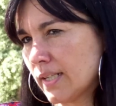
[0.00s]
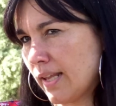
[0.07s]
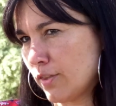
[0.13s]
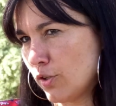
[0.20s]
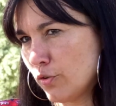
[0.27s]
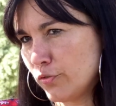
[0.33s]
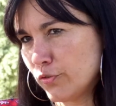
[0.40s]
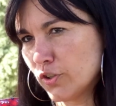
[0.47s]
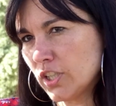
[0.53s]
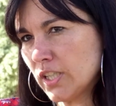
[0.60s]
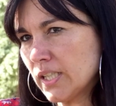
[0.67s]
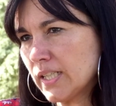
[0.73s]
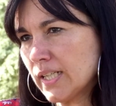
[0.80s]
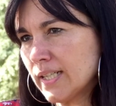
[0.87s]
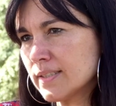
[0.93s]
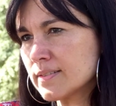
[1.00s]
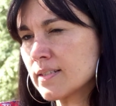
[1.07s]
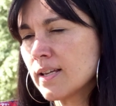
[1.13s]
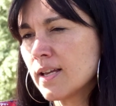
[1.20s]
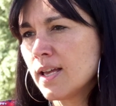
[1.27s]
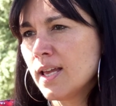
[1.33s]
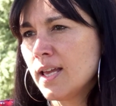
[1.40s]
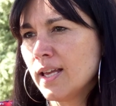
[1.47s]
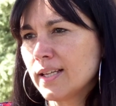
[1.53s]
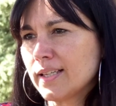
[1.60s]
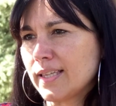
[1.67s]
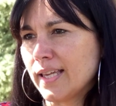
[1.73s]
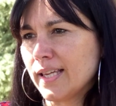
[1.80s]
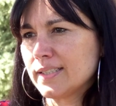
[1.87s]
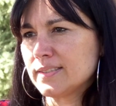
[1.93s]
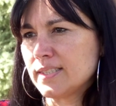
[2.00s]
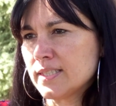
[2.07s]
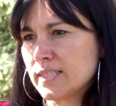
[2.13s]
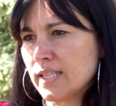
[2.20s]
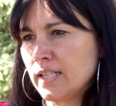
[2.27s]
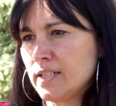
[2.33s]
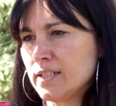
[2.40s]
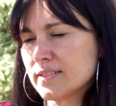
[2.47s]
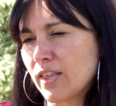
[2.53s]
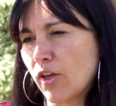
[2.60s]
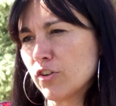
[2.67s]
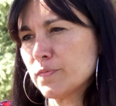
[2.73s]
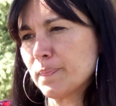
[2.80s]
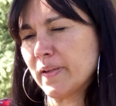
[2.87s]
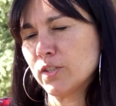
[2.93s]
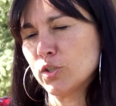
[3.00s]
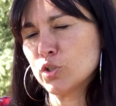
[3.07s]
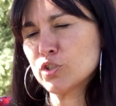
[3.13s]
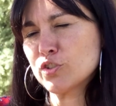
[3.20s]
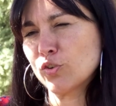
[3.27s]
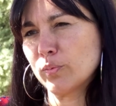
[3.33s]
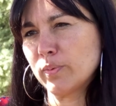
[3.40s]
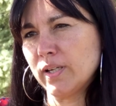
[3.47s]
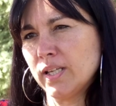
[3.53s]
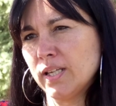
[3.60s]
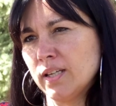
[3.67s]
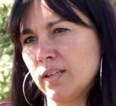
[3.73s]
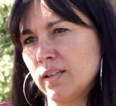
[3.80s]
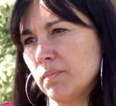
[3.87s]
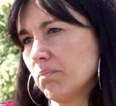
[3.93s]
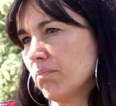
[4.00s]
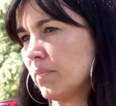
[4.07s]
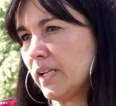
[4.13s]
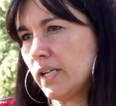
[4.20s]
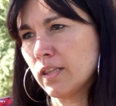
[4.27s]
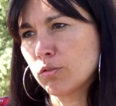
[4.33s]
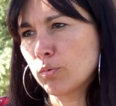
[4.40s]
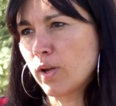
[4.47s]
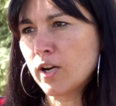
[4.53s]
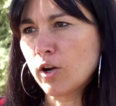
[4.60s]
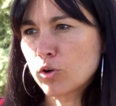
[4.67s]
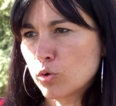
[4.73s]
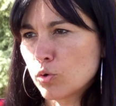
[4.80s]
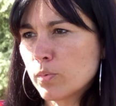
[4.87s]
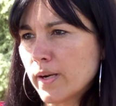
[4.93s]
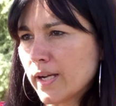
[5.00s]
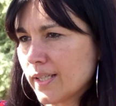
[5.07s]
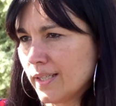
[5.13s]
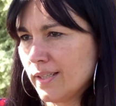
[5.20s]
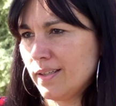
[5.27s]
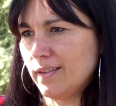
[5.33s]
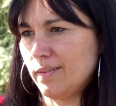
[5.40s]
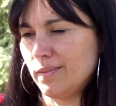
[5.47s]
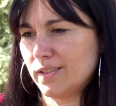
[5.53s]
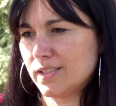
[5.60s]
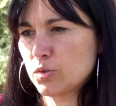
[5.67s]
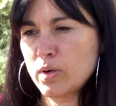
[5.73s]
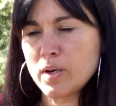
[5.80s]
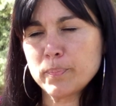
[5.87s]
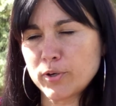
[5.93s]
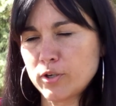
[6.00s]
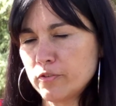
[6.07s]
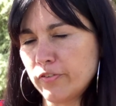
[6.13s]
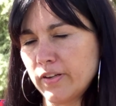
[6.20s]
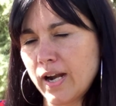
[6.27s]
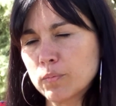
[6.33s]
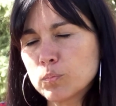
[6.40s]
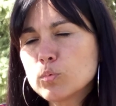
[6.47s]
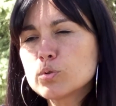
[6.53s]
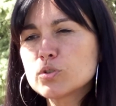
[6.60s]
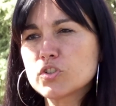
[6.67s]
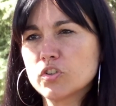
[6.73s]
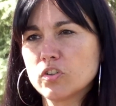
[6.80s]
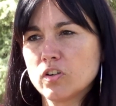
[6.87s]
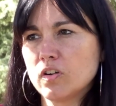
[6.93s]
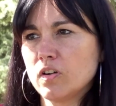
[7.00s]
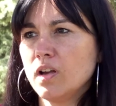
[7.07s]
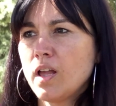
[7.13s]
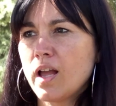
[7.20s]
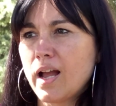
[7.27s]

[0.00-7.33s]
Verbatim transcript: y radiofónicas que existen en el Estado español sobre Venezuela o Cuba, que, suelen proliferar mucho